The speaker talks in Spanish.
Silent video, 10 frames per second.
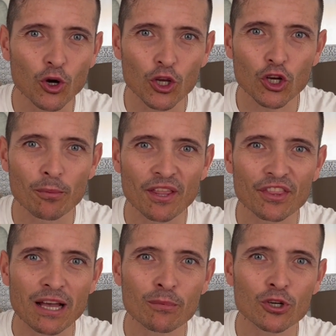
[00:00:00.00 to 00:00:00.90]
hoy
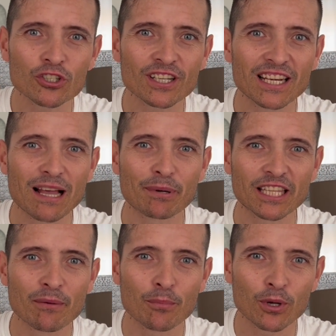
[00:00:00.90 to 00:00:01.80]
comenzamos la
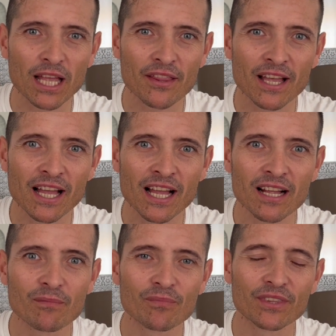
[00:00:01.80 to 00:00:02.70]

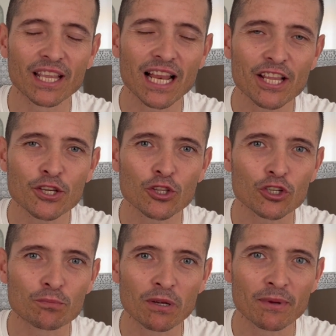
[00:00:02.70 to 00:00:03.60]
pretemporada del año
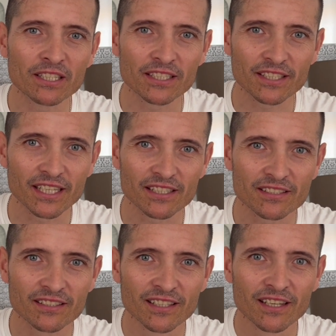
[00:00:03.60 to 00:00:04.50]
2023.